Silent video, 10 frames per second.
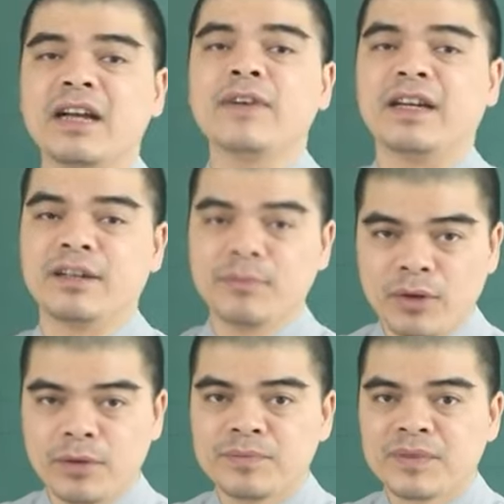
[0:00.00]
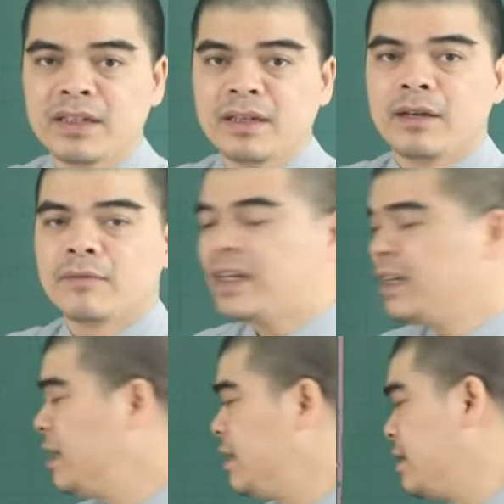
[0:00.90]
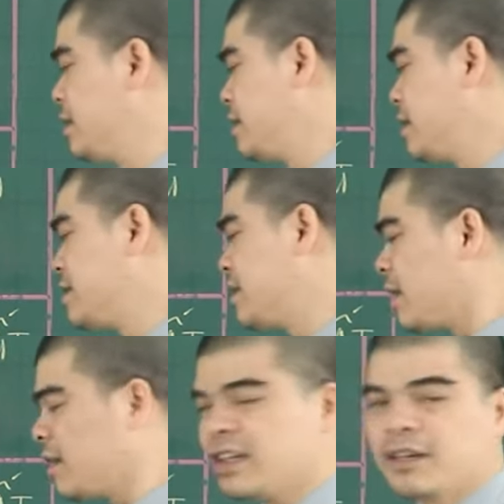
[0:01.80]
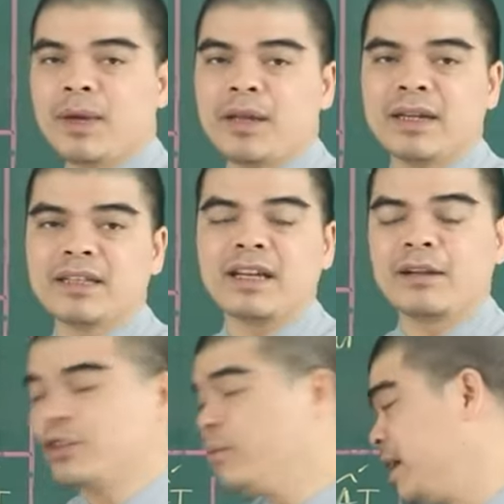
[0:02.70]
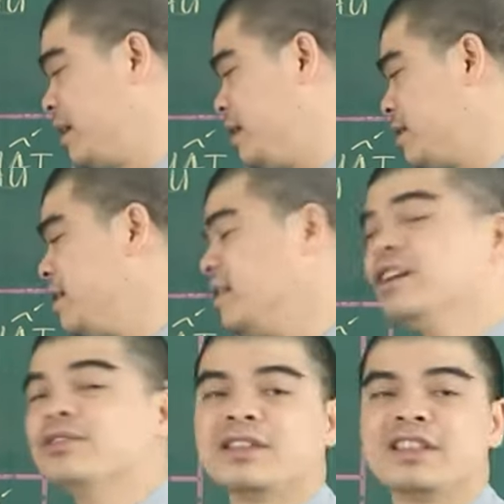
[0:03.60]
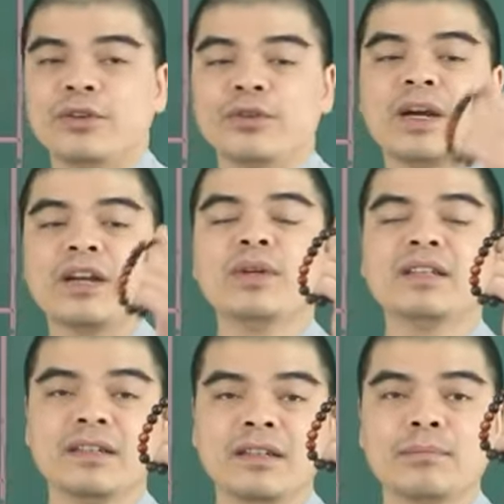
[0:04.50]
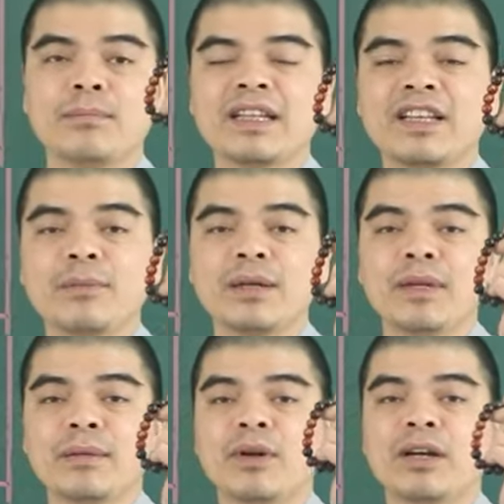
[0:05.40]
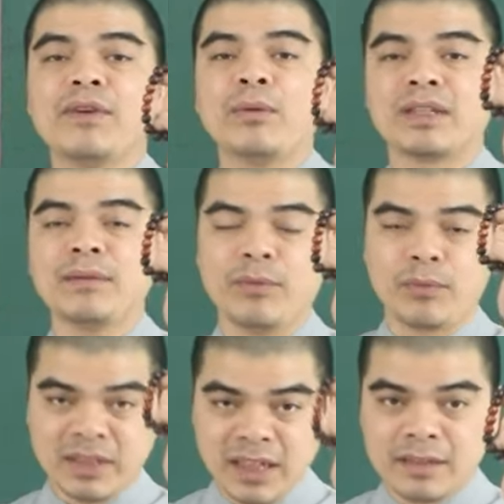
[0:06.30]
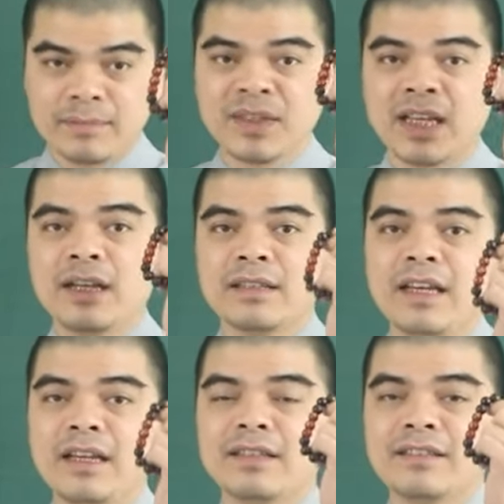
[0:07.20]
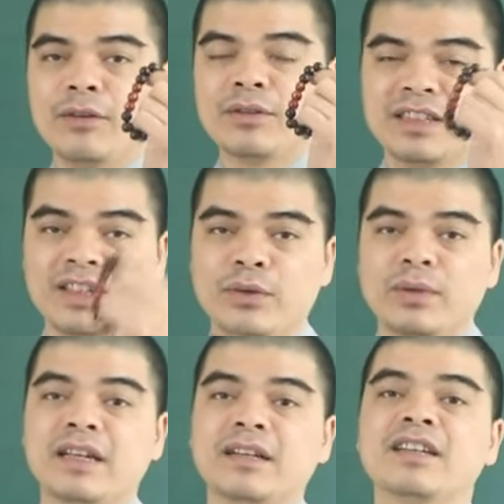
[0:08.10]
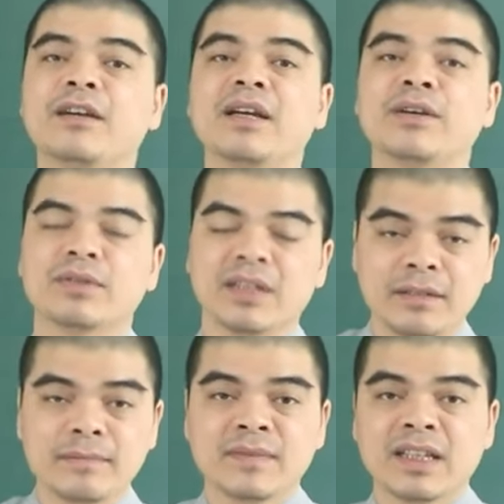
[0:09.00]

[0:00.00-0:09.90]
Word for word: khác phải ngưỡng mộ vậy nên để gia tăng thêm may mắn tài lộc cho mình ấy, thì những người tuổi xỉu cũng hãy luôn nhớ mang theo bên mình một cái vòng tam hợp quý nhân tị dậu xỉu để được trợ mệnh hộ thân